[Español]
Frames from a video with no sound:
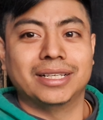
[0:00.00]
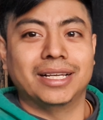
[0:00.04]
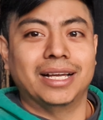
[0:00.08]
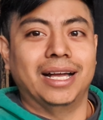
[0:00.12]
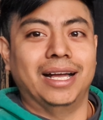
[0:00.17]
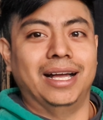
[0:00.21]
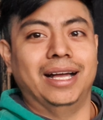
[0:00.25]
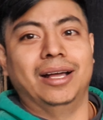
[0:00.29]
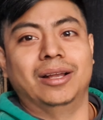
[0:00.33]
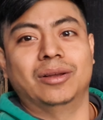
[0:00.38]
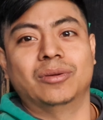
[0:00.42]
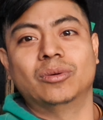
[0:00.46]

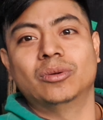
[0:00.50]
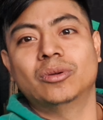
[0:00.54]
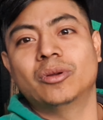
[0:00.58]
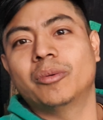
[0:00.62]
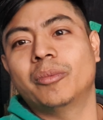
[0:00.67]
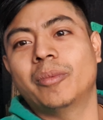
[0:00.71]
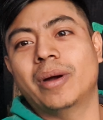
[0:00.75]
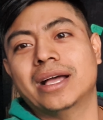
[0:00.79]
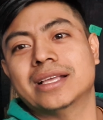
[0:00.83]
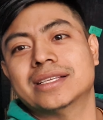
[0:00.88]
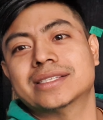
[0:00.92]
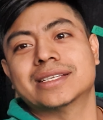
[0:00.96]
A alguno
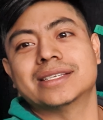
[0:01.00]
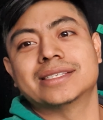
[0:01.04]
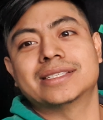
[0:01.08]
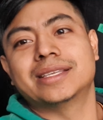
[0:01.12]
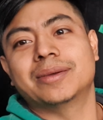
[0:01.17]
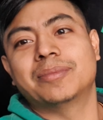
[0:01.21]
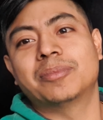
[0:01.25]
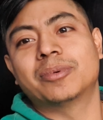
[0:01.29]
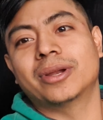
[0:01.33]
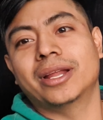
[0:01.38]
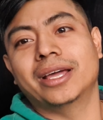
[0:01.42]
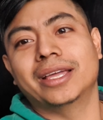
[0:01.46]
más que
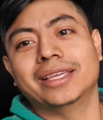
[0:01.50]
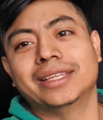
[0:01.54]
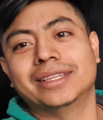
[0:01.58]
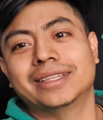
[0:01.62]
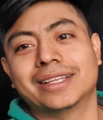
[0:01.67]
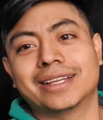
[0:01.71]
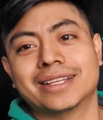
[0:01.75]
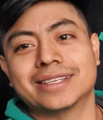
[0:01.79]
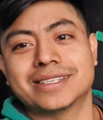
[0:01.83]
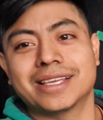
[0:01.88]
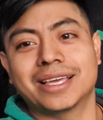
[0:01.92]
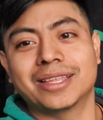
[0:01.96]
esté por ahí
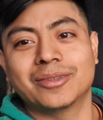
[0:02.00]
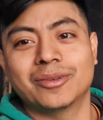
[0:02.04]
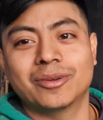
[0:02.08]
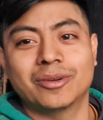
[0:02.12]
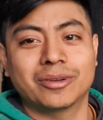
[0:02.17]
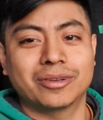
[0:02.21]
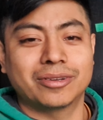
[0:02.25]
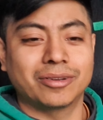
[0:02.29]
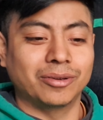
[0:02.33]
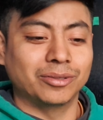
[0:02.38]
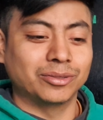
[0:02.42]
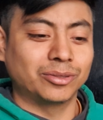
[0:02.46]

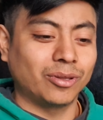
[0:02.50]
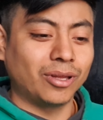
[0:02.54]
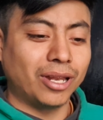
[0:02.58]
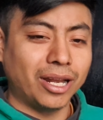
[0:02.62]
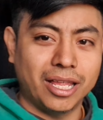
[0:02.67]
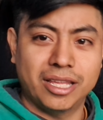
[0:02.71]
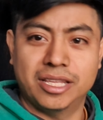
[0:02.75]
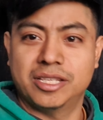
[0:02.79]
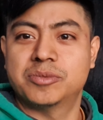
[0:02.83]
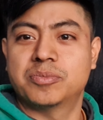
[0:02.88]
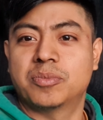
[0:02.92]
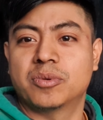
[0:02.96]
interesado con toda
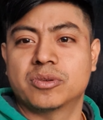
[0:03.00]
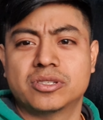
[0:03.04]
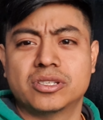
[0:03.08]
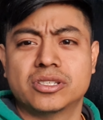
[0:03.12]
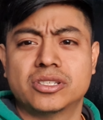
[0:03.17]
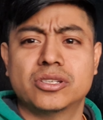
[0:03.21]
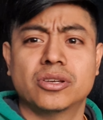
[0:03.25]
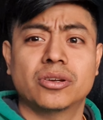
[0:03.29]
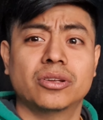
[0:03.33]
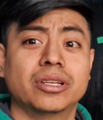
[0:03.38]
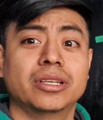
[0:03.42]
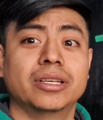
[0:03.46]
la
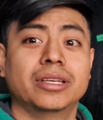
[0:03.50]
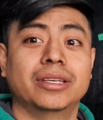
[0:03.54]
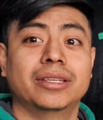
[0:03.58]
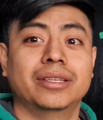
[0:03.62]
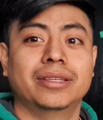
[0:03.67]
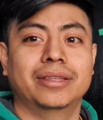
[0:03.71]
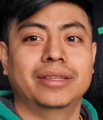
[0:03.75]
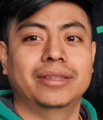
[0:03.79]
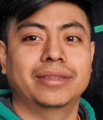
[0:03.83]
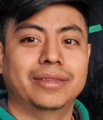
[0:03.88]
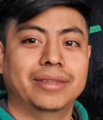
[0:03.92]
disposición y